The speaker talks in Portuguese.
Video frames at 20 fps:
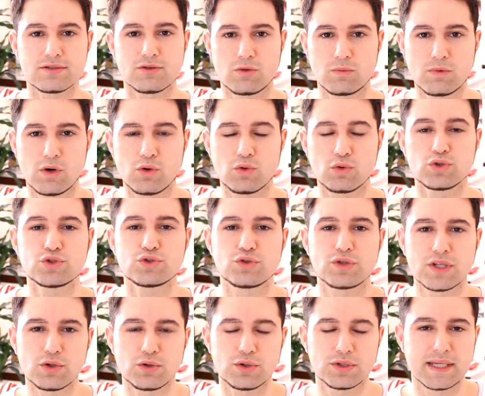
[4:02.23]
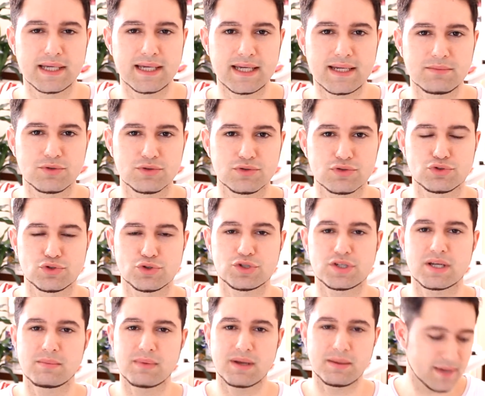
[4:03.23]
como Augusto Nicodemos,
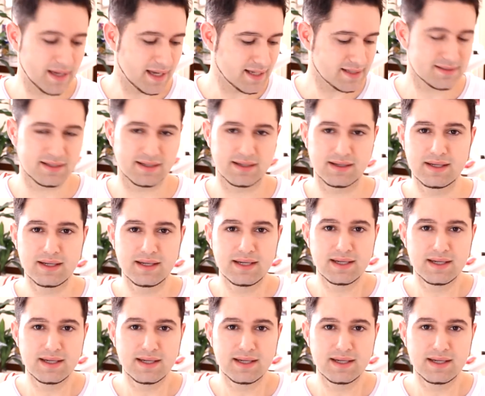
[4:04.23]
José Mabessa,